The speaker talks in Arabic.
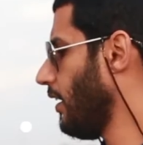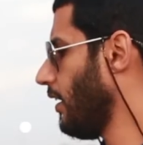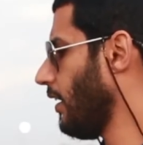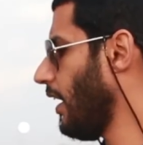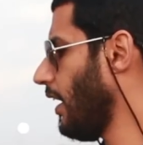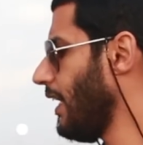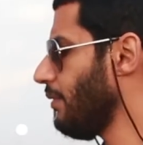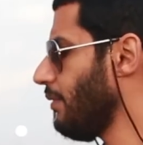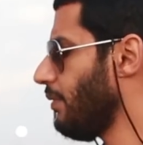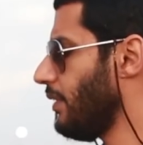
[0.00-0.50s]

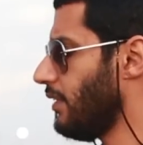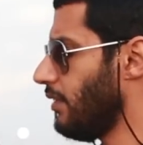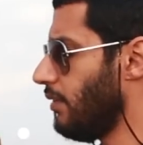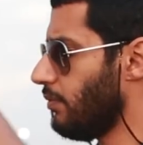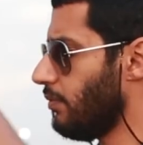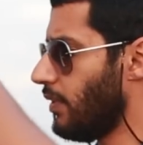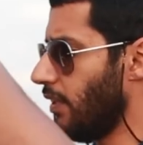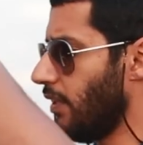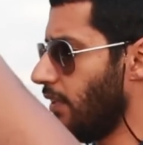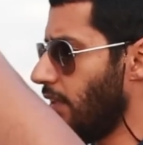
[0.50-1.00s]
غالبا
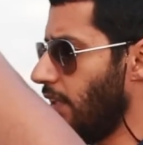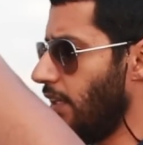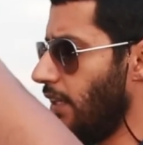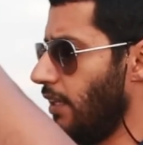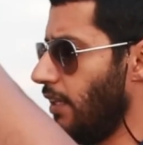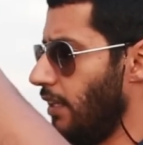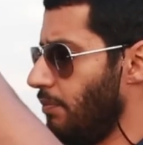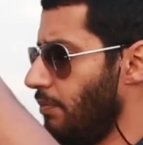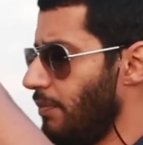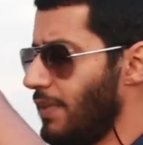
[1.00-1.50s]
يمكن
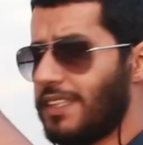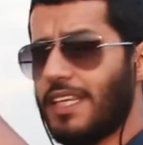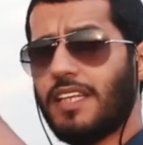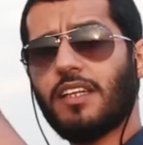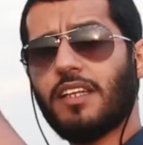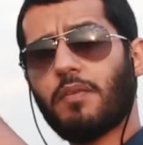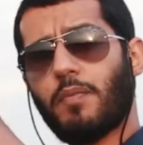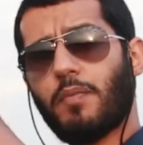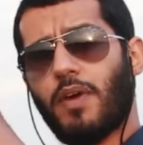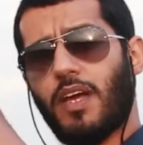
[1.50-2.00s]
ال
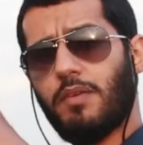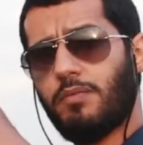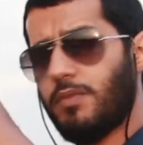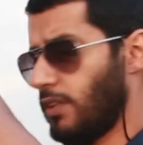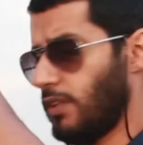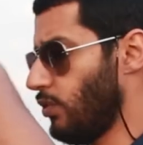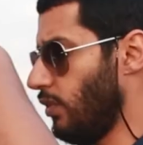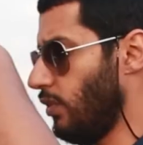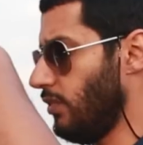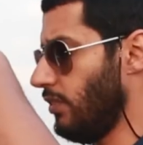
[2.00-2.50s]
200
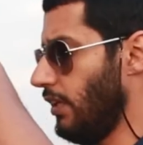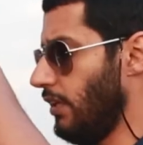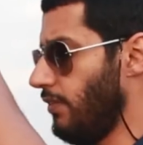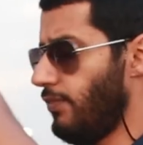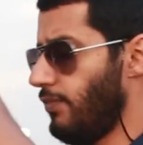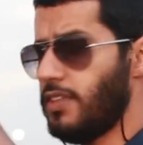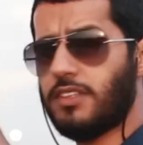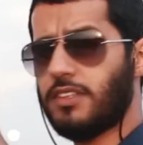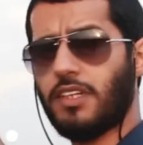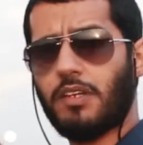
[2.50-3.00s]
400 تكون
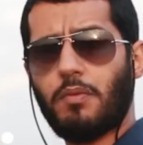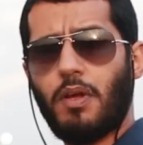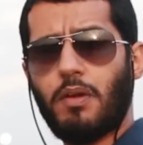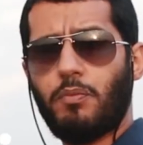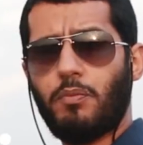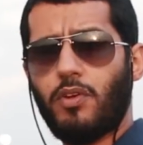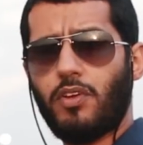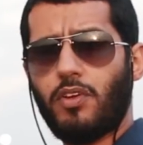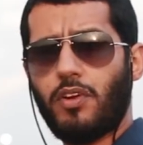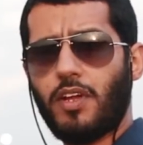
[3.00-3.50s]
الفلتر مال
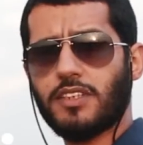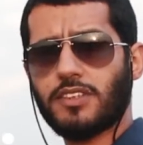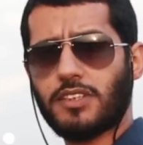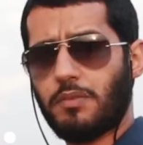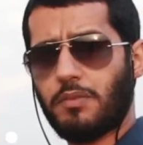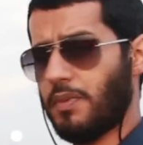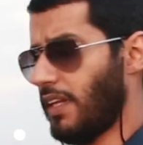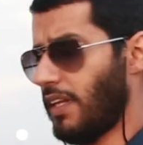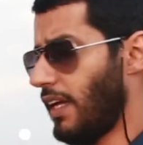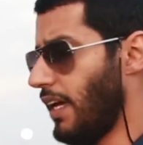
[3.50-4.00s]

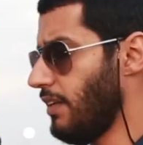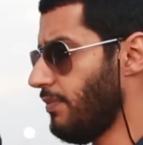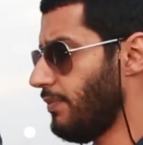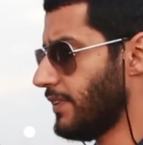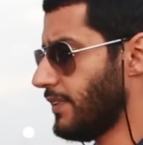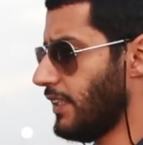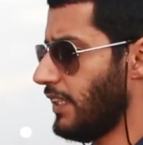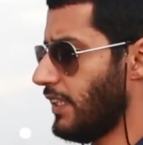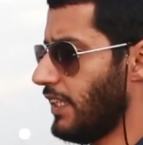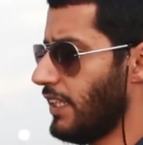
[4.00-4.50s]
البولورايزر بالخلف
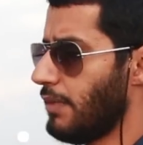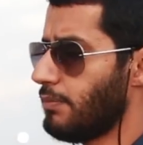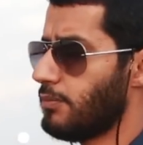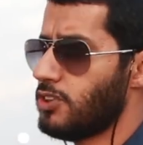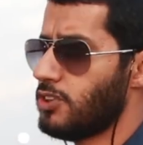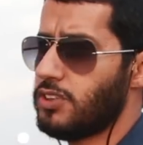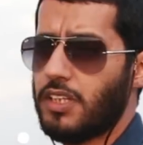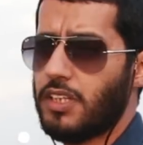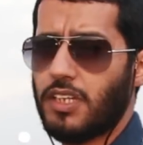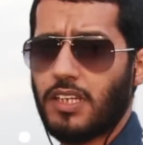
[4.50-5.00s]
بس هنا اذا
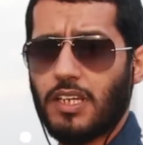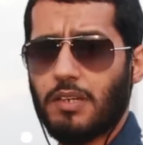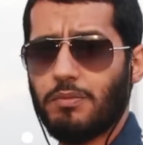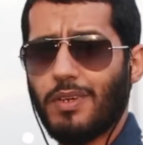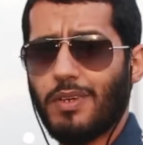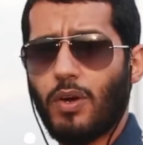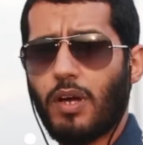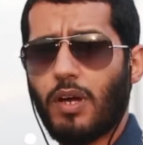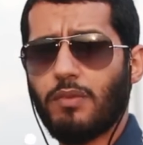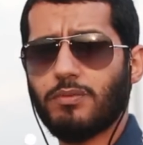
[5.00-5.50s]
بتشتري
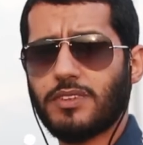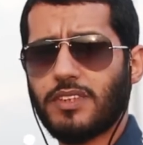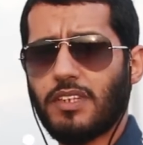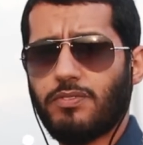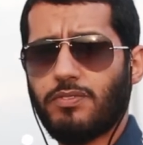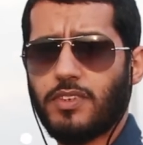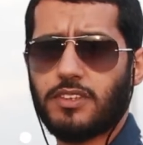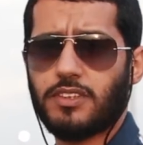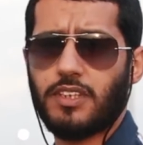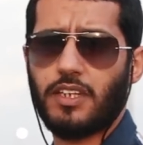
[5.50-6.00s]
105
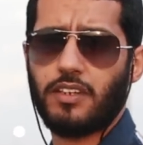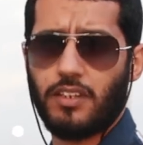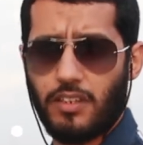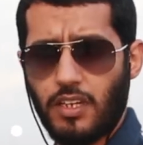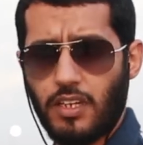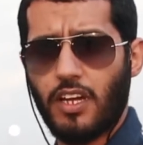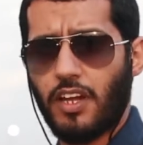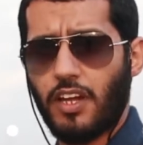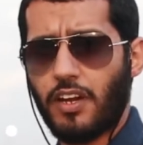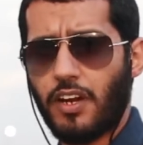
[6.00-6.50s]
فلتر
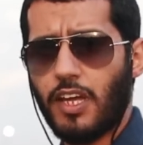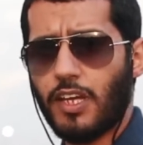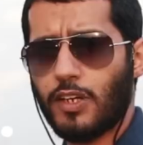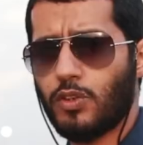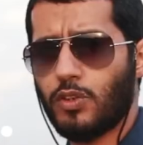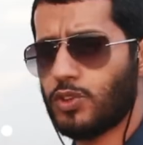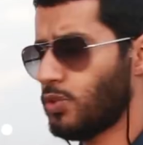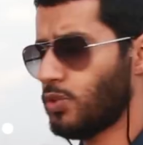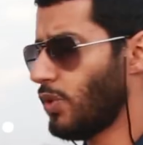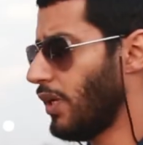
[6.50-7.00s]
راح
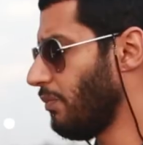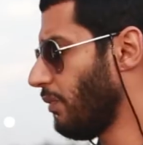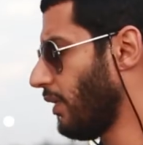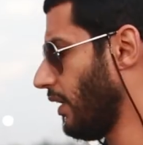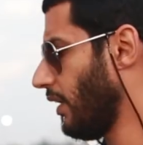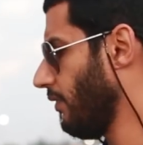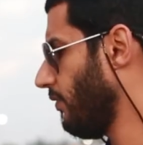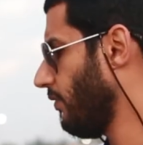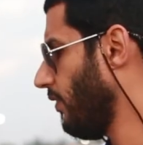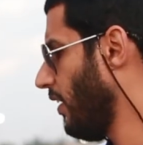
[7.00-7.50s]
يكون شوي
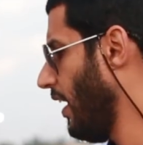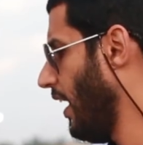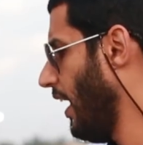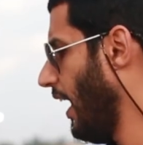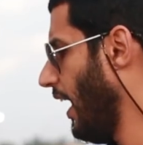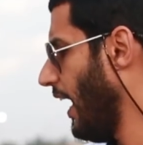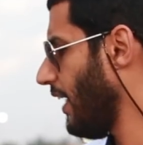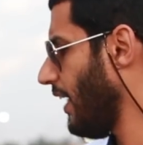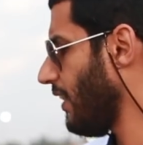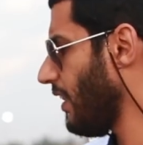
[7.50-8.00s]
مكلف
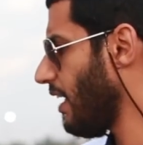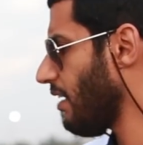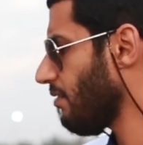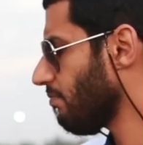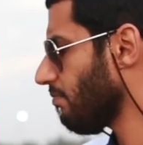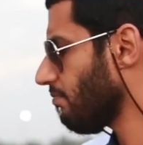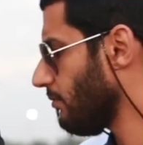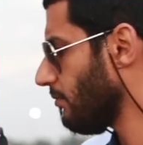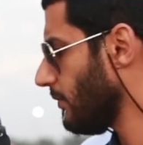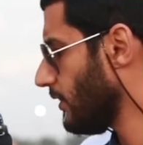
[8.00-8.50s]
هذا
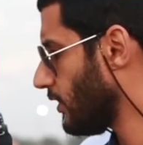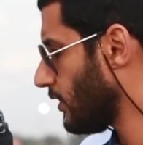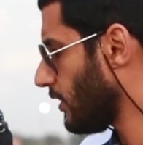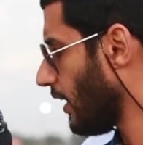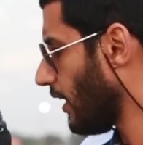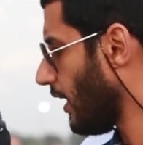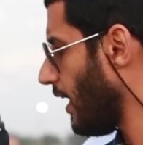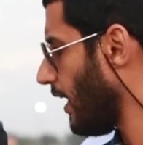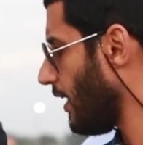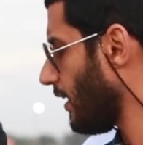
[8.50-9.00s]

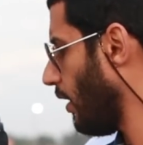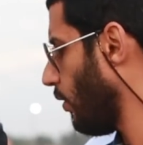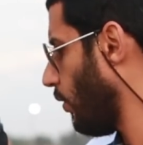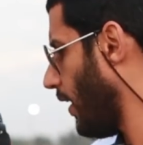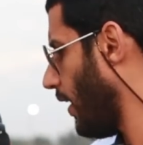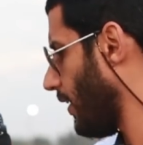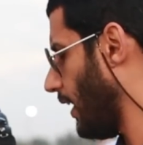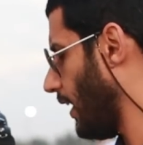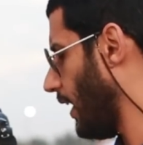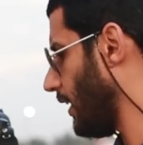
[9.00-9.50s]
الشغلات او
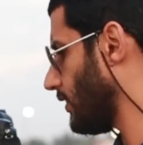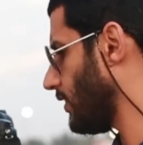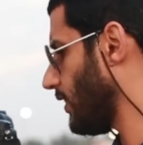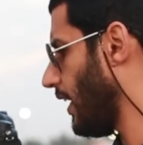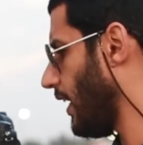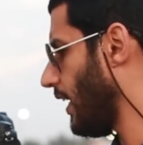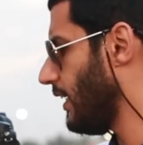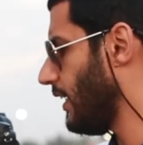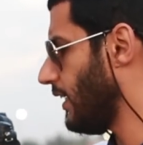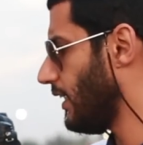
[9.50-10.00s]
هذه
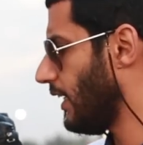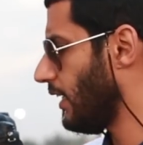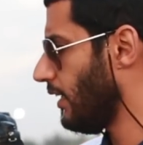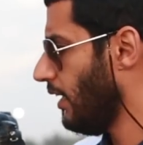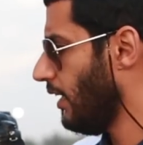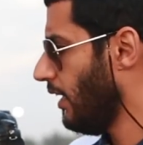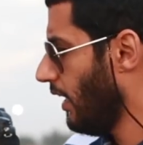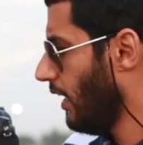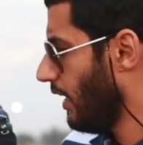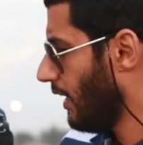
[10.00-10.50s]
الاشياء اللي
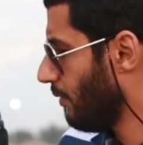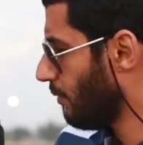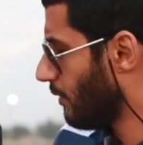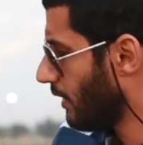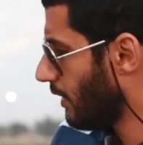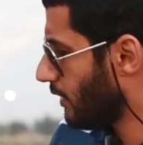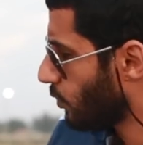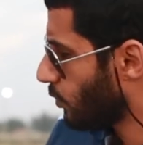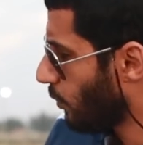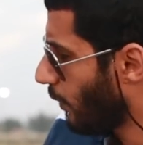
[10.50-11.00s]

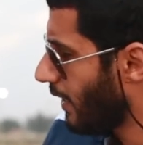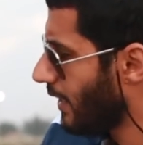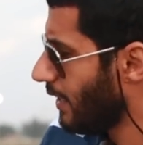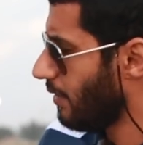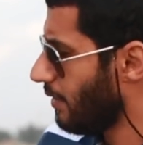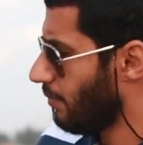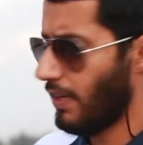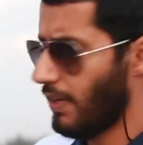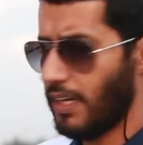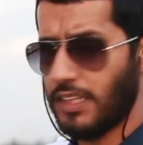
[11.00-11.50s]
يمكن
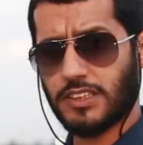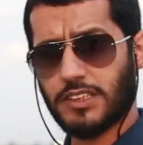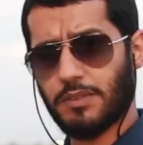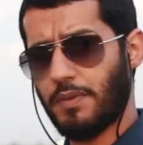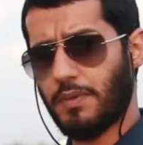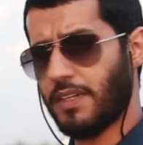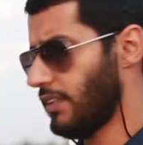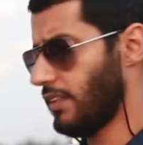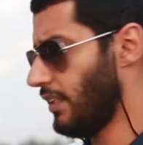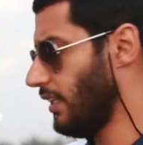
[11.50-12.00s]
شوي ما
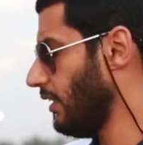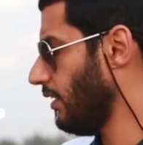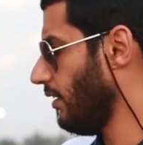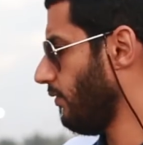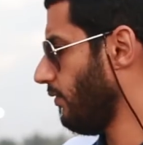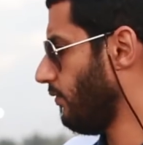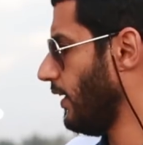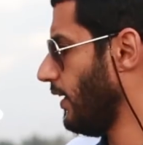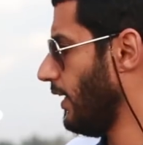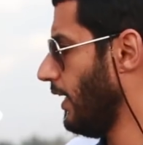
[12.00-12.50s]
عجبتني
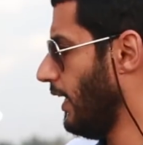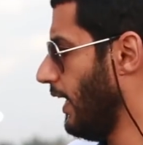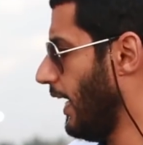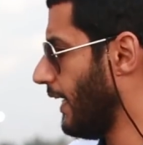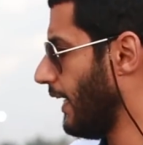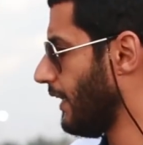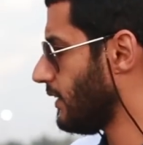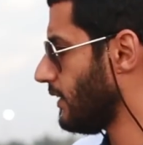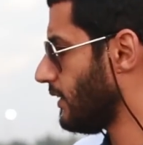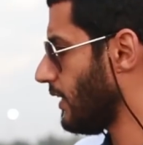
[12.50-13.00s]
في
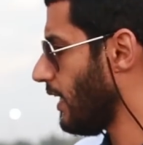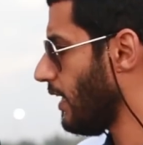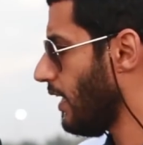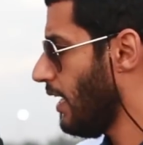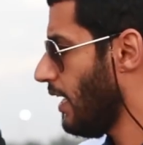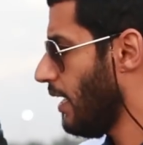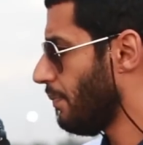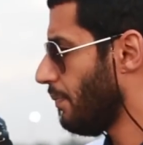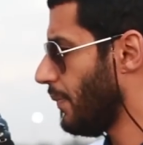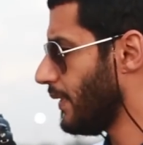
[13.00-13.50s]
العدسه
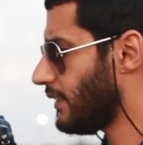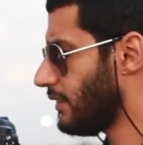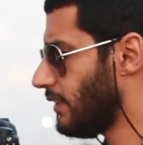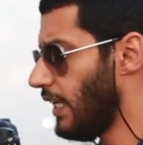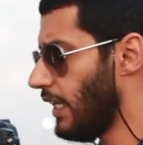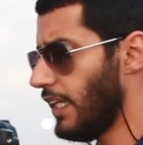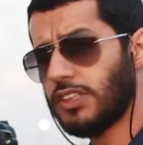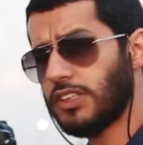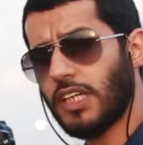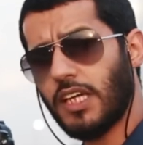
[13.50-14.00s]
بس
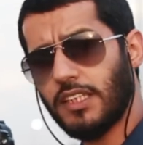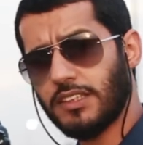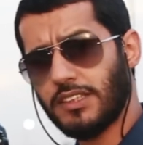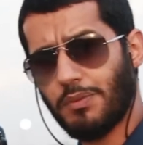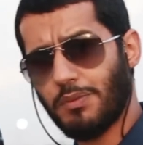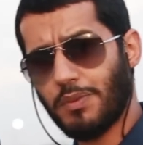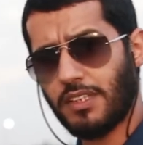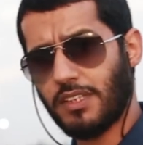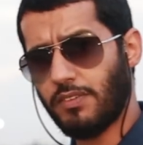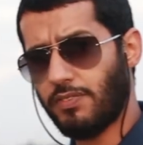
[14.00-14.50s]
الاشياء اللي
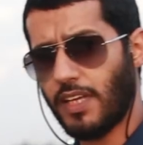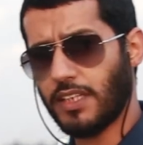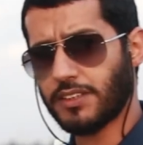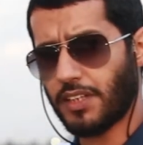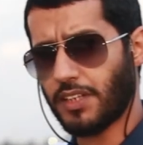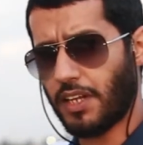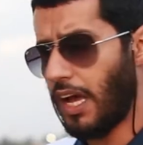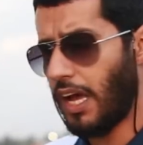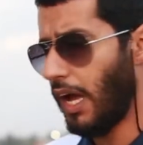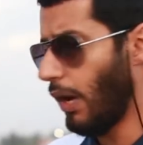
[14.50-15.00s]
عجبتني فيها
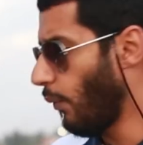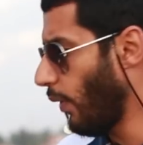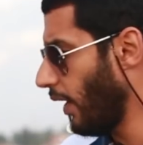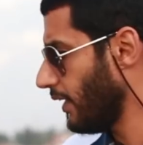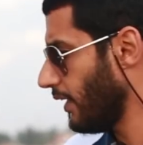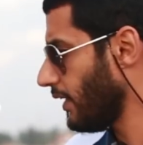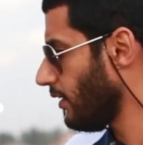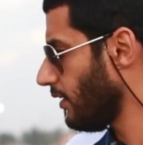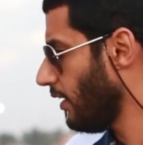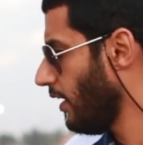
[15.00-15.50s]
صراحه
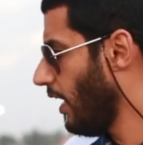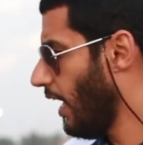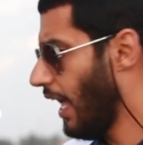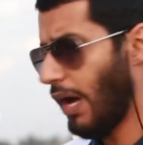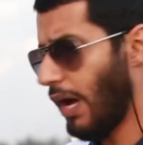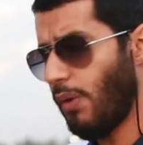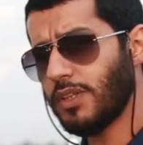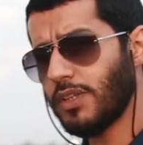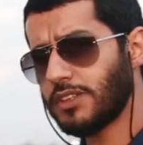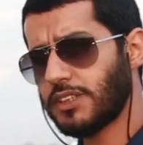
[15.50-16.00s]
وايد
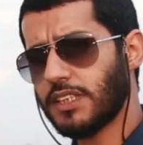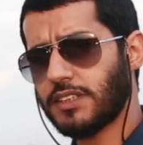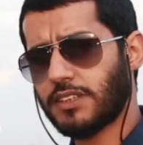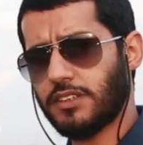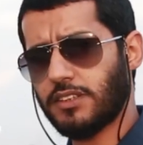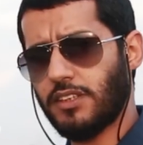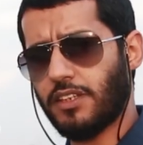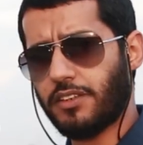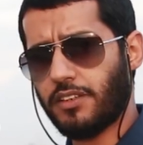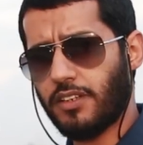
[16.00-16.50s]
اول شيء
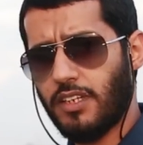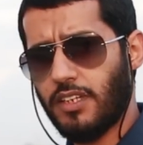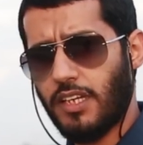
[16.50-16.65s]
السعر